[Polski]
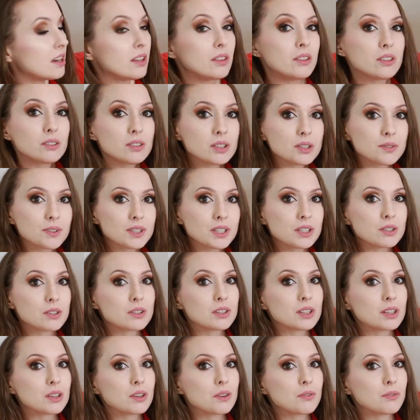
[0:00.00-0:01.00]
No i to jest właśnie
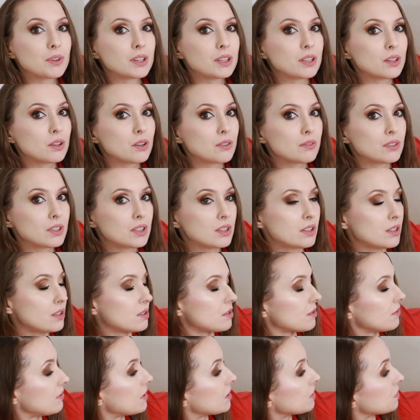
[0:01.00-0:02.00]
coś takiego fajnego, wiecie,
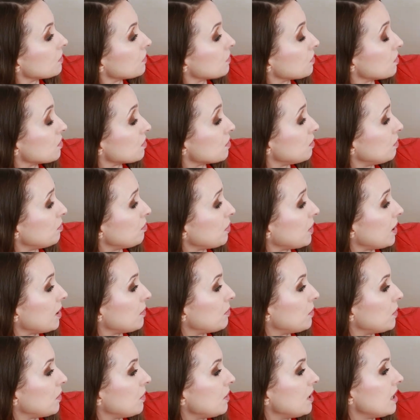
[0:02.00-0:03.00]
co warto wziąć z
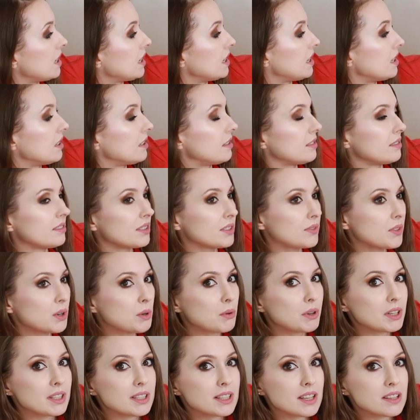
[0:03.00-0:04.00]
lumpka, bo w
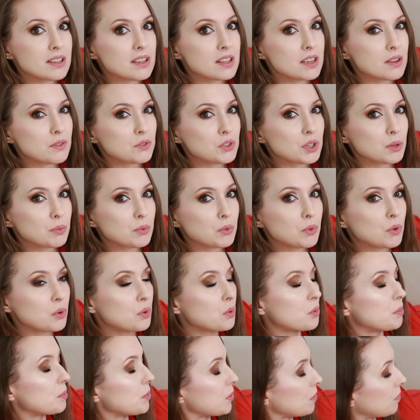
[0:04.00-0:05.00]
zwykłej cenie nie wiem, czy ja bym go
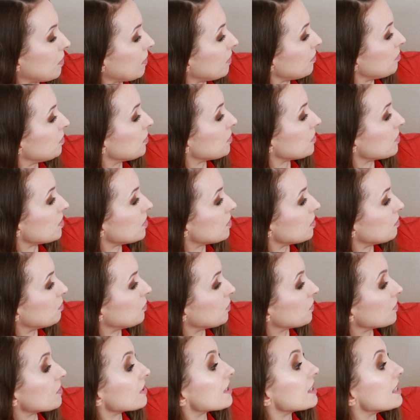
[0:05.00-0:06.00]
kupiła, bo szczerze
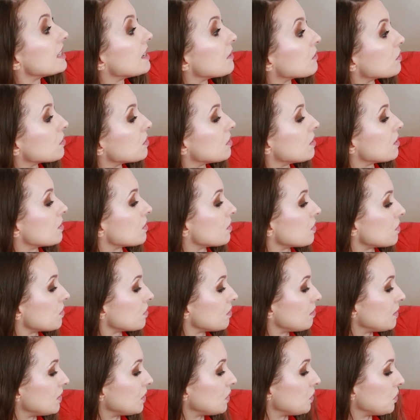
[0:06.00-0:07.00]
mówiąc nie wiem, czy to jest coś,
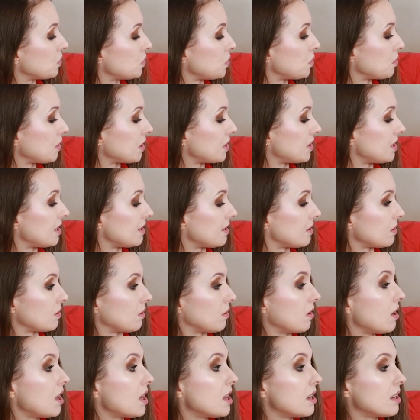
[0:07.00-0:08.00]
co będę nosiła
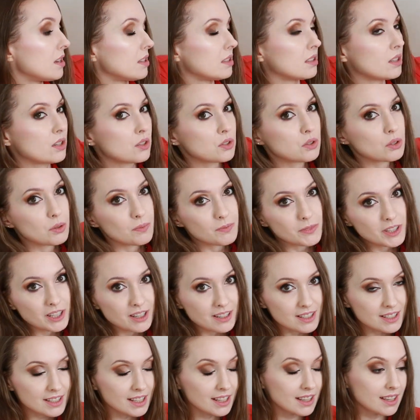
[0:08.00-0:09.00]
często. Zresztą
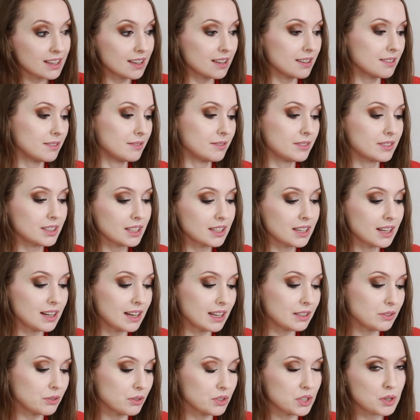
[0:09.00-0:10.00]
teraz takie, takie
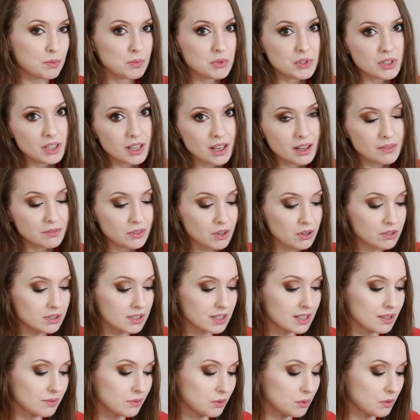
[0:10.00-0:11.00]
lato chciałam być, taka
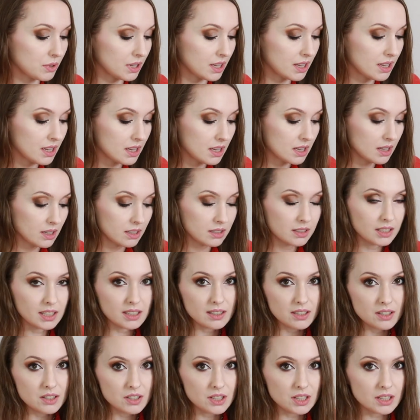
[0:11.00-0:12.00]
wiosna w ogóle.
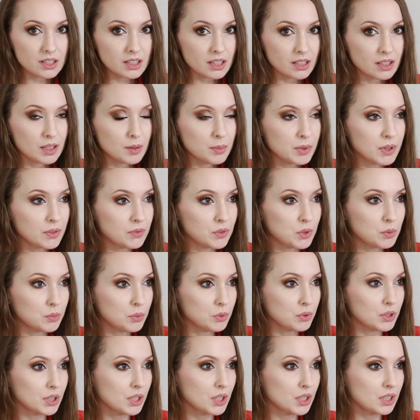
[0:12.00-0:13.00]
Jeden dzień tak naprawdę
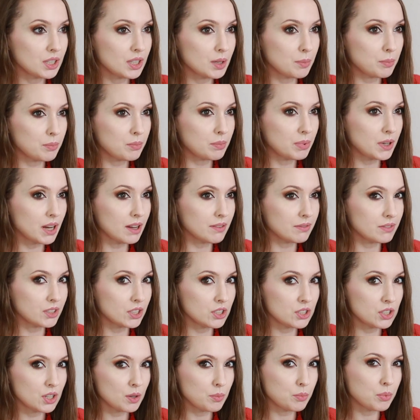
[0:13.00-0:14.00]
był taki
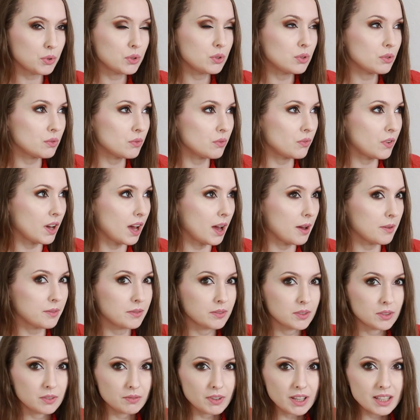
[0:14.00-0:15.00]
naprawdę ciepły, no dwa.
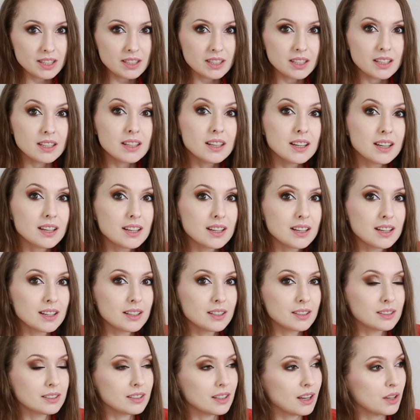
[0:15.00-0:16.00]
Dwa dni,
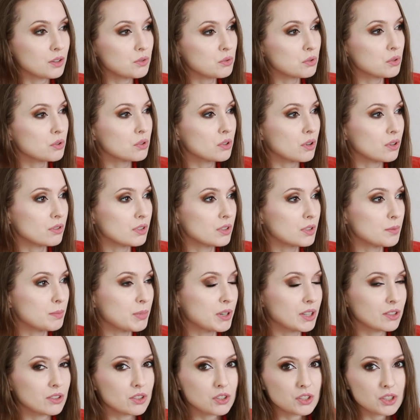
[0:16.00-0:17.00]
a już jest koniec
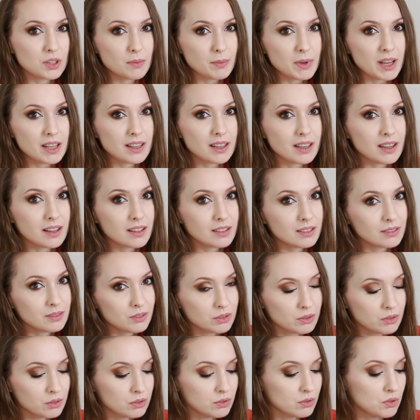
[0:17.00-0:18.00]
praktycznie maja,
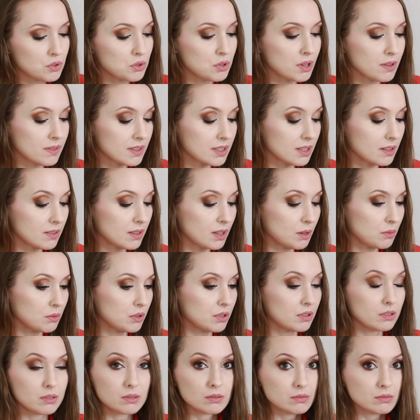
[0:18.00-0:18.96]
nosiłam sandałki.